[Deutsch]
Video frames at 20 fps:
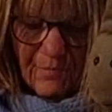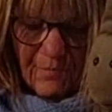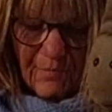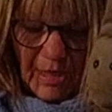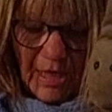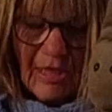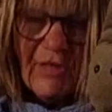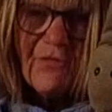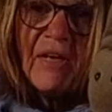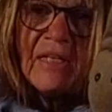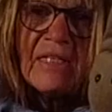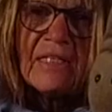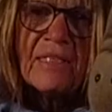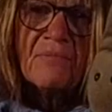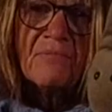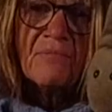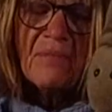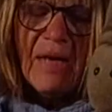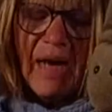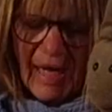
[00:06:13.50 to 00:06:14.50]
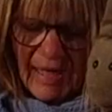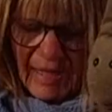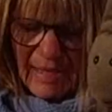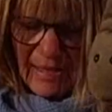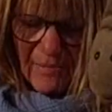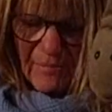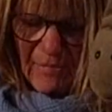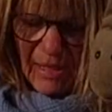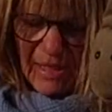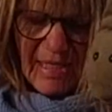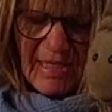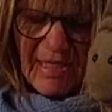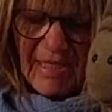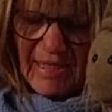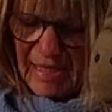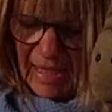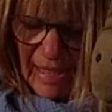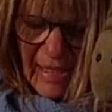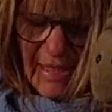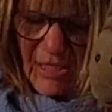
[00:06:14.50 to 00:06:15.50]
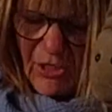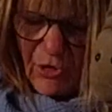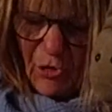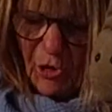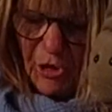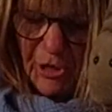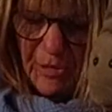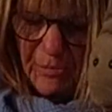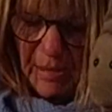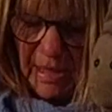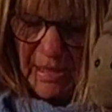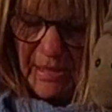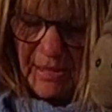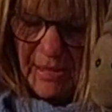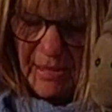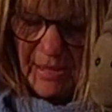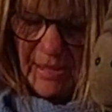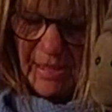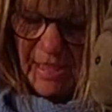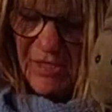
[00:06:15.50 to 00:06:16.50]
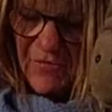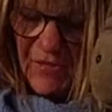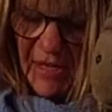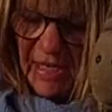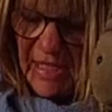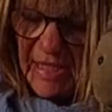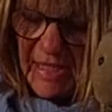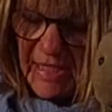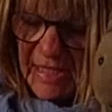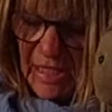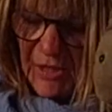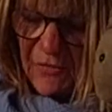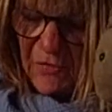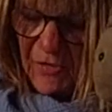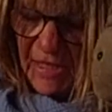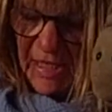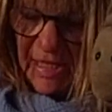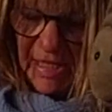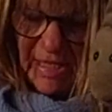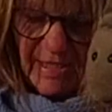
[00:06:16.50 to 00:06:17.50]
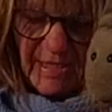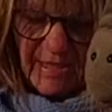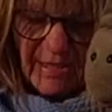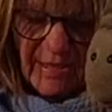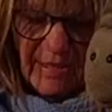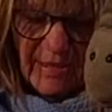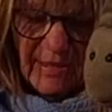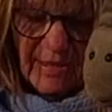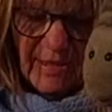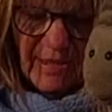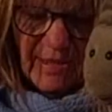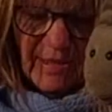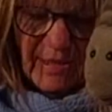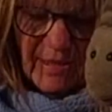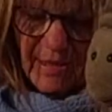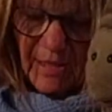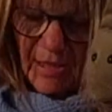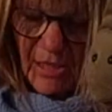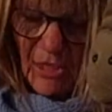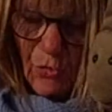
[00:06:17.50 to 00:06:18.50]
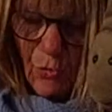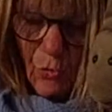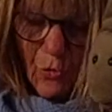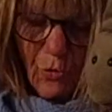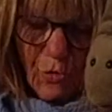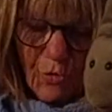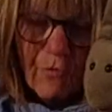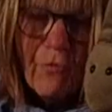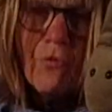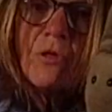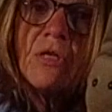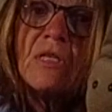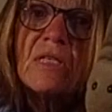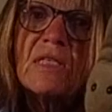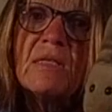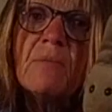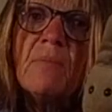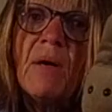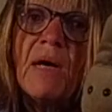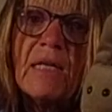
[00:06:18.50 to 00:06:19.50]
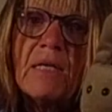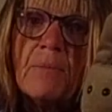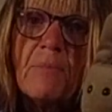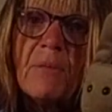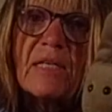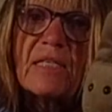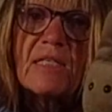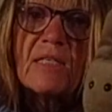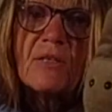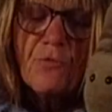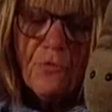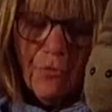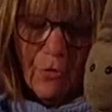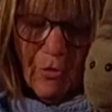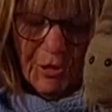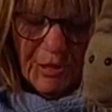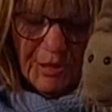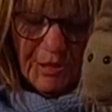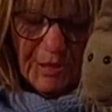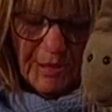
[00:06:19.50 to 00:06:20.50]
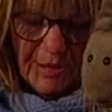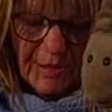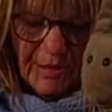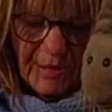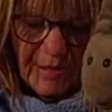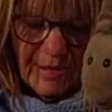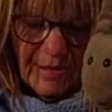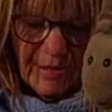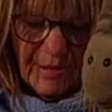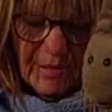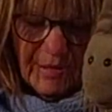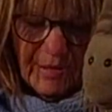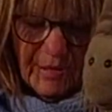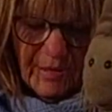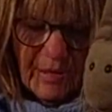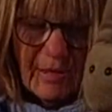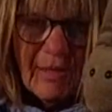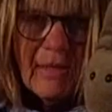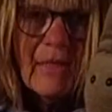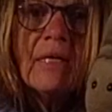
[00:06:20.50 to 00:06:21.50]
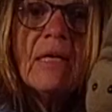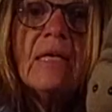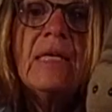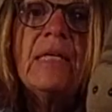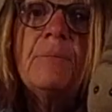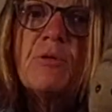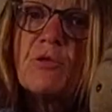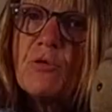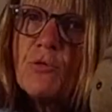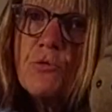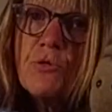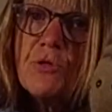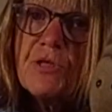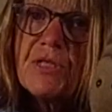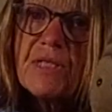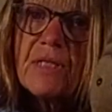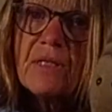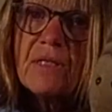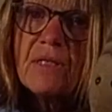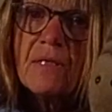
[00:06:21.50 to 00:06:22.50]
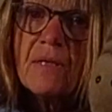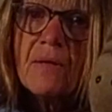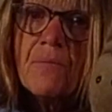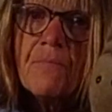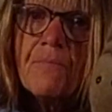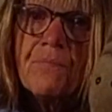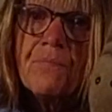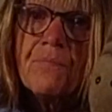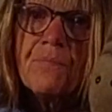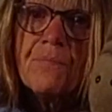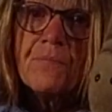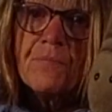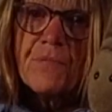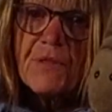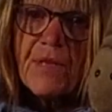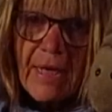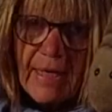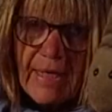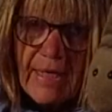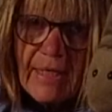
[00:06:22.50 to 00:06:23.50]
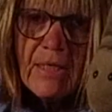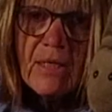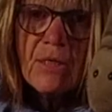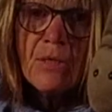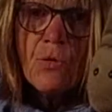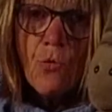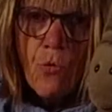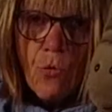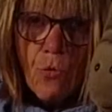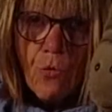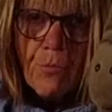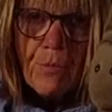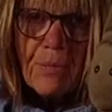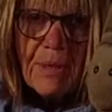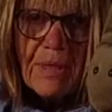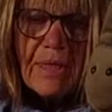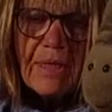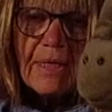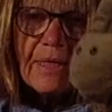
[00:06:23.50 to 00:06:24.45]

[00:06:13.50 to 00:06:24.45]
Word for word: Ich fand, Anne hat das ganz toll gemacht. Das werde ich nie vergessen. So wurde sie meine beste Freundin. Liebe Grüße, deine Omi.